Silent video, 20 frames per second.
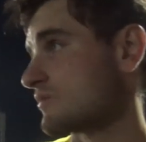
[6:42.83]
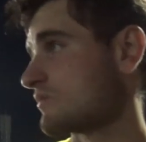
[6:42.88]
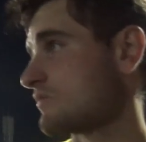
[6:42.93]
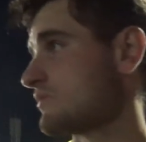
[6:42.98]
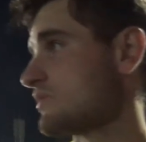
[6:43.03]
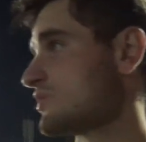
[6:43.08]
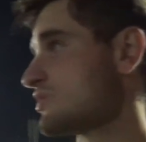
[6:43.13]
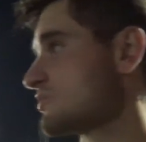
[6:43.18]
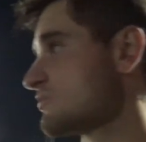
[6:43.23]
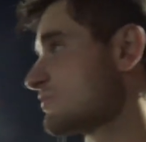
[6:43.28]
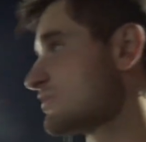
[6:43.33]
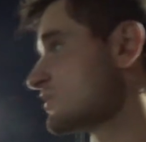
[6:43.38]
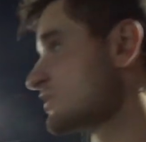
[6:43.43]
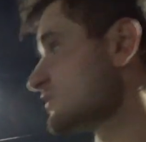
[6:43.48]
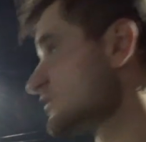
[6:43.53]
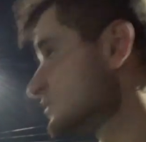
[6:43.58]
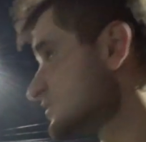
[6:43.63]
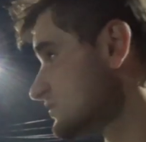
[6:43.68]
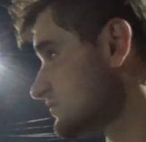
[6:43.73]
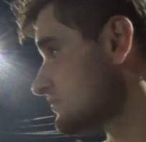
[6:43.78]

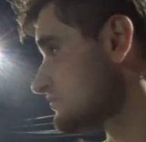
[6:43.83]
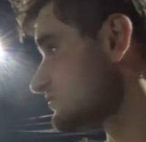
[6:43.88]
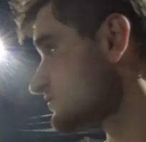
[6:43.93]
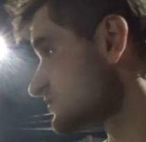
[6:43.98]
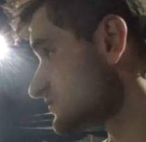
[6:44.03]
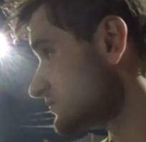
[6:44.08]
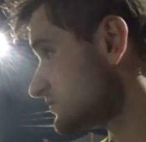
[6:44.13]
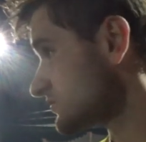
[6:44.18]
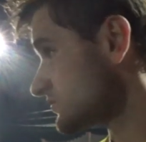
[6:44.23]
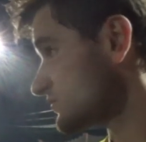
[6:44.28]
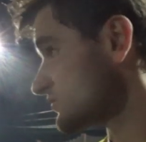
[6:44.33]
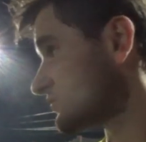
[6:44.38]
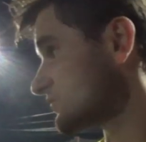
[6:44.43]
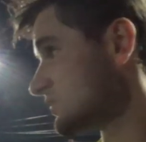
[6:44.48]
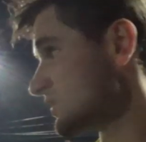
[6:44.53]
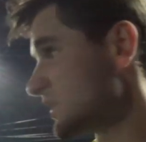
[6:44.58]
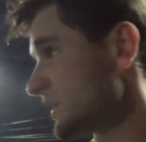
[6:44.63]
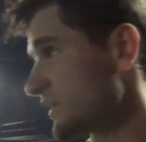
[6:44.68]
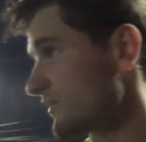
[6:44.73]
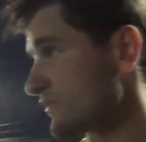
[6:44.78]
Видимо,
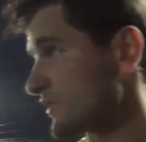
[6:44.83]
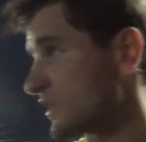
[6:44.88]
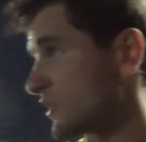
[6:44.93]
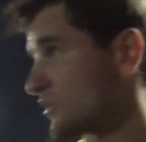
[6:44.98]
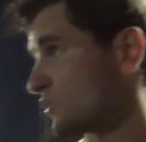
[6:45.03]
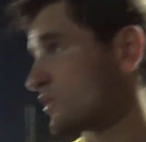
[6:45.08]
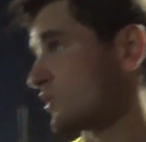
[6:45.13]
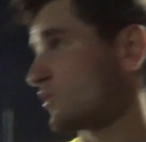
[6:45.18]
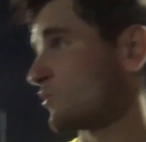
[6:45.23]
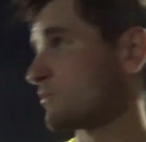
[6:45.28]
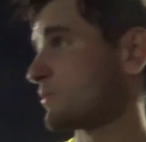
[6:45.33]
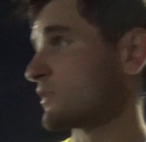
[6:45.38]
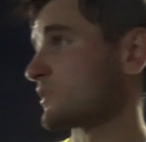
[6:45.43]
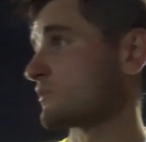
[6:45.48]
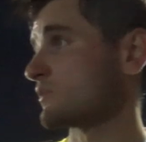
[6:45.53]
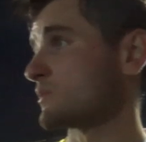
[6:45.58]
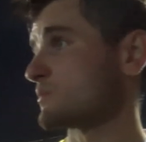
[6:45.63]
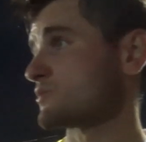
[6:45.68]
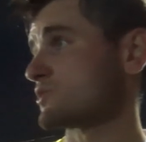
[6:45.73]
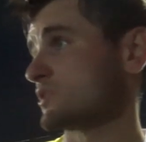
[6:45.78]
для второй группы
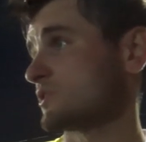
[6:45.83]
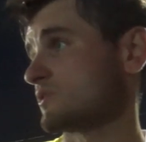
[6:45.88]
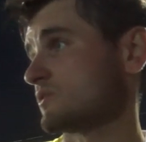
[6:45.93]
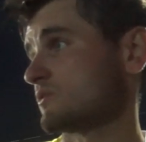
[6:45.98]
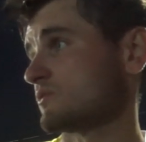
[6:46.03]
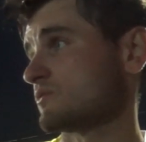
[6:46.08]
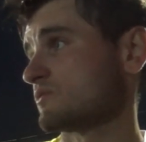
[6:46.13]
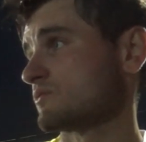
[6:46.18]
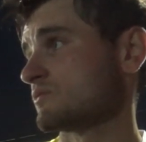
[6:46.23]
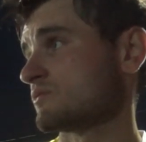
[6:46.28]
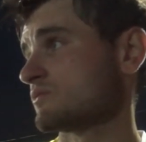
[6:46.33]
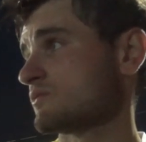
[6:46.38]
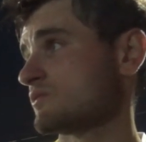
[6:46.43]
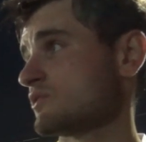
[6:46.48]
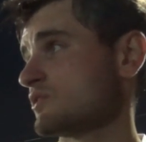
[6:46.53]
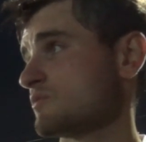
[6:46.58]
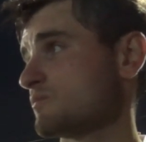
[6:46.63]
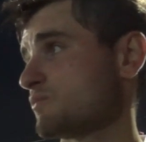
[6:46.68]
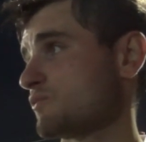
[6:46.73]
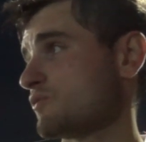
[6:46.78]
это вообще
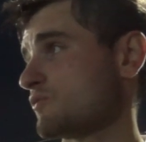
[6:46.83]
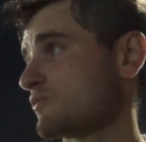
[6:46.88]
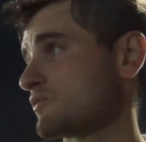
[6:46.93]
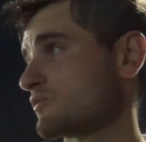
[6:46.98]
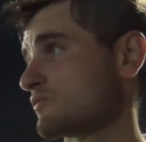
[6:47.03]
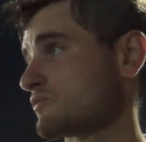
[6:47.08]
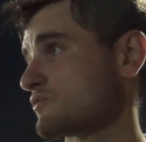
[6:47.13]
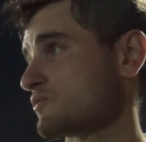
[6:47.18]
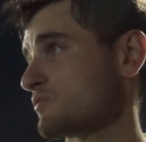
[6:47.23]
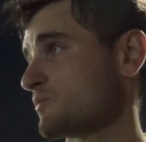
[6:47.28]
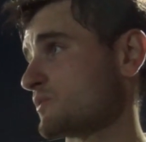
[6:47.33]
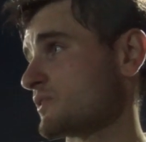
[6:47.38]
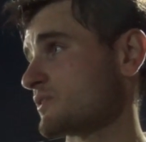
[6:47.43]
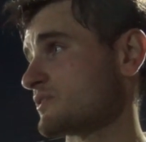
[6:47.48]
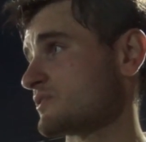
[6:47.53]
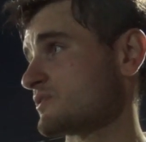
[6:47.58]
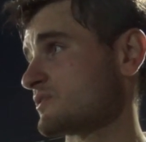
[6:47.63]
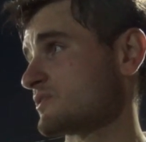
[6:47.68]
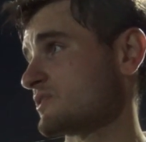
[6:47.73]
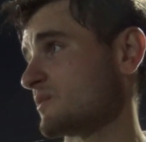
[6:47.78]
не повод
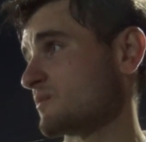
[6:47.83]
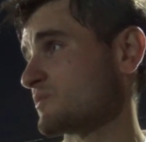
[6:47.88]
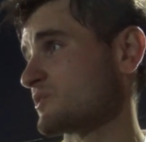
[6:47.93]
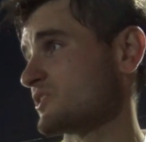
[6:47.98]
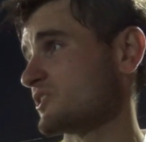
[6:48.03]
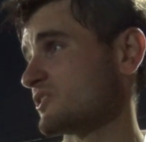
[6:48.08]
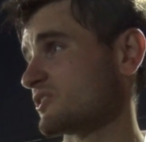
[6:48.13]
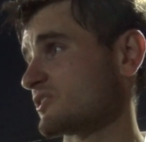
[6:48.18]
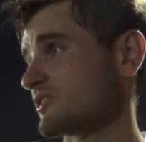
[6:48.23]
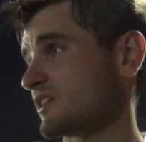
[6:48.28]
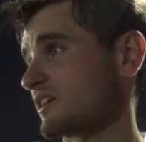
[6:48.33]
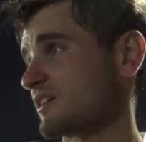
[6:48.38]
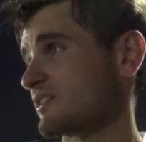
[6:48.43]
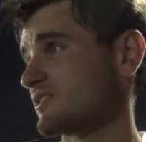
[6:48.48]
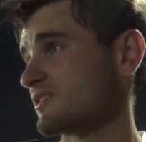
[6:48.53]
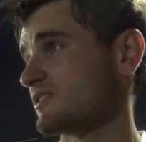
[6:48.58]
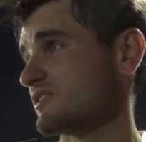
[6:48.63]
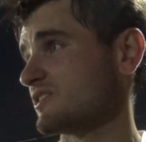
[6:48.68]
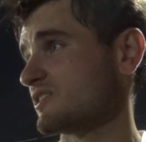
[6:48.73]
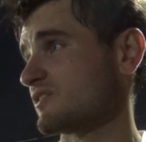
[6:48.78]
выступать, там, силы
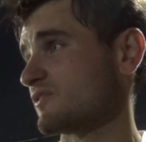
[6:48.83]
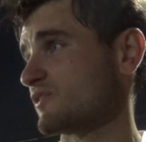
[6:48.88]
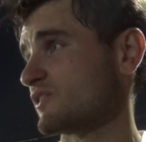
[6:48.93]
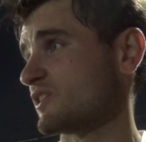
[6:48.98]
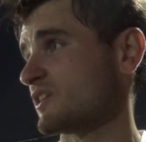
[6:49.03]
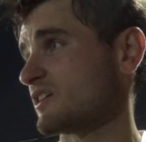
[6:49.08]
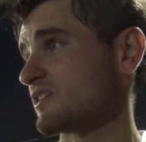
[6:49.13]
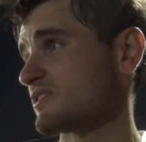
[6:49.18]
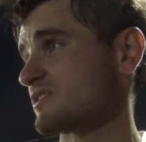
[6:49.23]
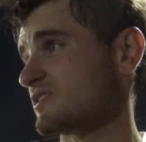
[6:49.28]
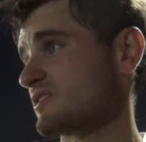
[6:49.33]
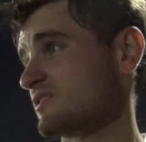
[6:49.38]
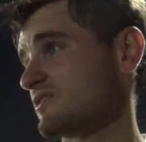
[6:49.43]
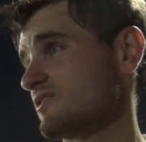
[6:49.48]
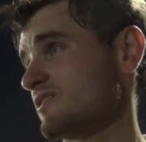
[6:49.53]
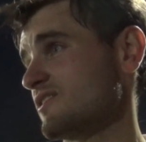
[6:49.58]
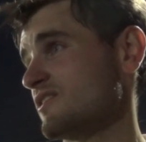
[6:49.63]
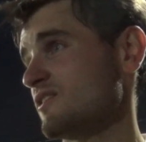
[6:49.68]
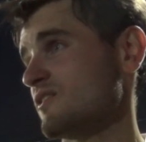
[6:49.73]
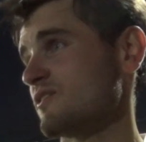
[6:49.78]
тратить, где-то финансы.
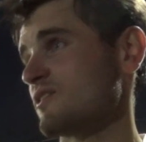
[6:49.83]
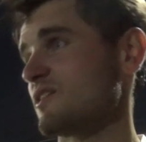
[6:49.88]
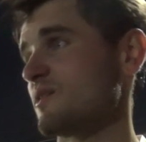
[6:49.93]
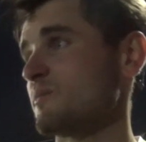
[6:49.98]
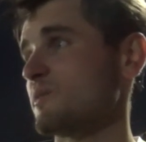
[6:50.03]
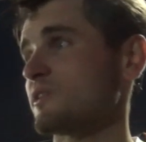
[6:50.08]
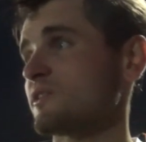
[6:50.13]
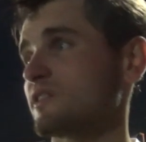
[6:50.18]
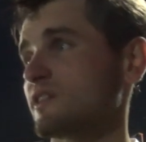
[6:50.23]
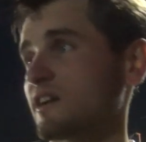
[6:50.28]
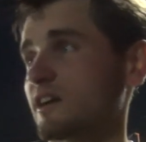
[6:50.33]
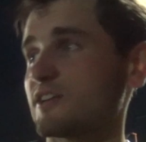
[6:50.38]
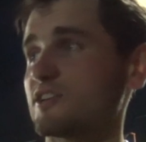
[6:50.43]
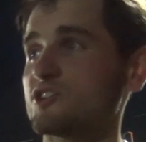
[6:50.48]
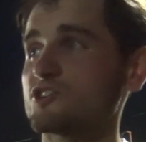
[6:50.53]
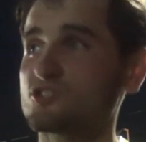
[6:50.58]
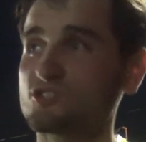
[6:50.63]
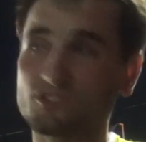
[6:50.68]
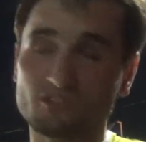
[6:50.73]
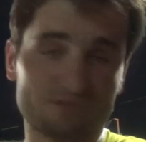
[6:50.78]
Команд
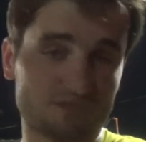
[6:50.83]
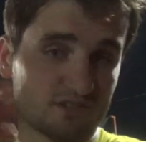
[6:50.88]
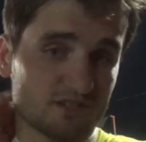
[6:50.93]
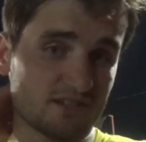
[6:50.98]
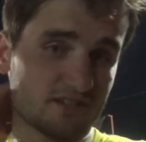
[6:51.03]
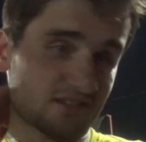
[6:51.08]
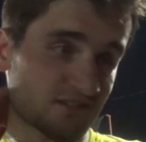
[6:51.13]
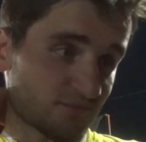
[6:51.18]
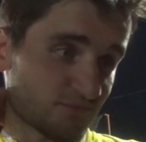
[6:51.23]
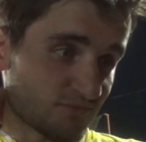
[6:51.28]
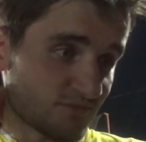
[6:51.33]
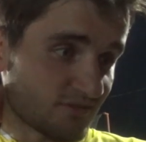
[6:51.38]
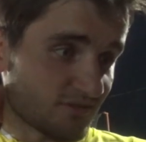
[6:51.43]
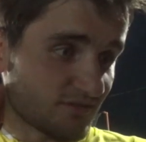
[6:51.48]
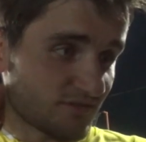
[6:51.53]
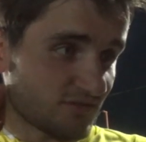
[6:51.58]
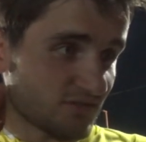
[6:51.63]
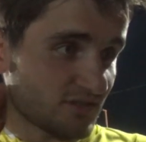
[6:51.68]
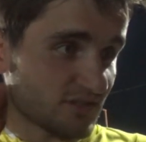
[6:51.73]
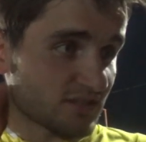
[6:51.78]
ограничен. Не все там,
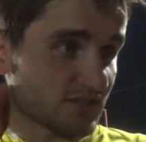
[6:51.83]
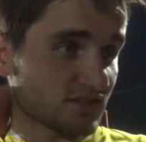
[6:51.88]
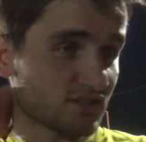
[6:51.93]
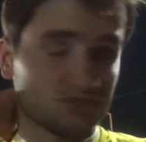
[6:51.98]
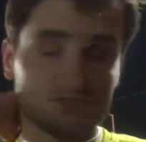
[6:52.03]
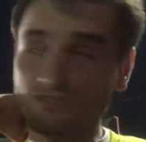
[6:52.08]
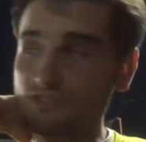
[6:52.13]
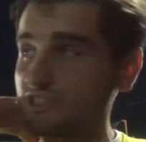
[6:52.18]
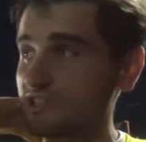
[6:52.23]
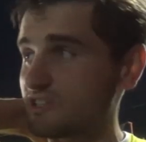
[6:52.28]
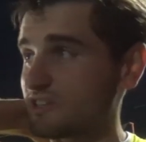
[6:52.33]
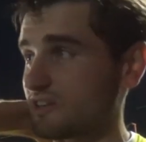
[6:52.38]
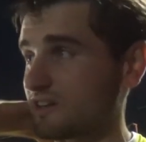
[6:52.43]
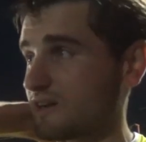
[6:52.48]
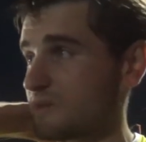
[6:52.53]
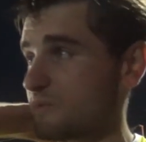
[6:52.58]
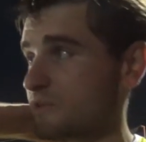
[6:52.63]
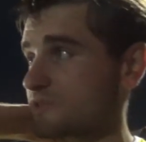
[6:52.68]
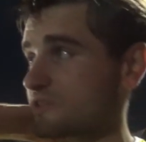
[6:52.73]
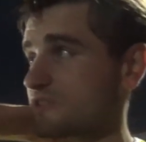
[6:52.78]
я слышал, некоторые
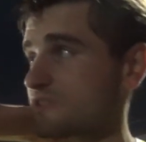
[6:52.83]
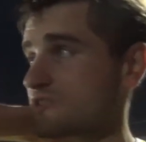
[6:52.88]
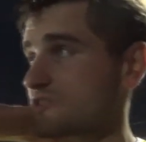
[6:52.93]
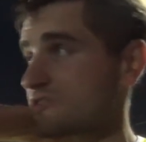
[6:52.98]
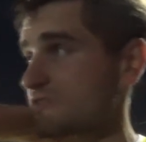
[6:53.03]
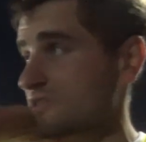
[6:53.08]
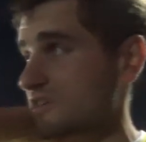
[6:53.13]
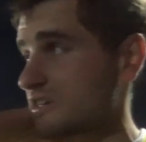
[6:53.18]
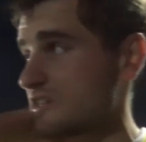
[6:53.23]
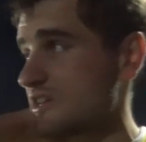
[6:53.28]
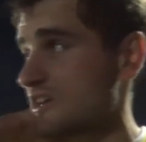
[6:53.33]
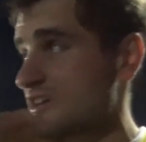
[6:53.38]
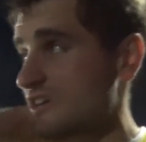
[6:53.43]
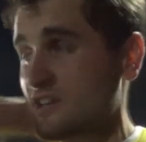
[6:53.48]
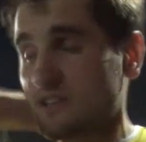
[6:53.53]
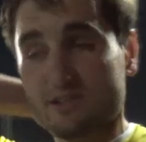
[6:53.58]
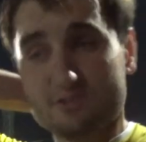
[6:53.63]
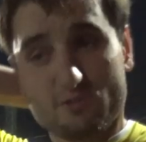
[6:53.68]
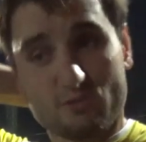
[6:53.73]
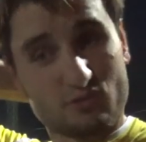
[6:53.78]
команды даже свои деньги
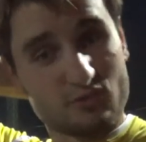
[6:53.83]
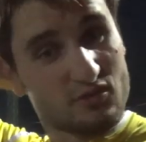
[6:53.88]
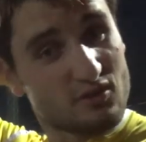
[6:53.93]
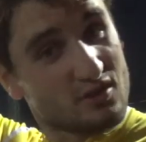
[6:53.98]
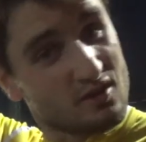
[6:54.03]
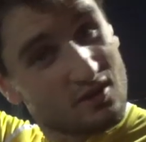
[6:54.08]
ездят.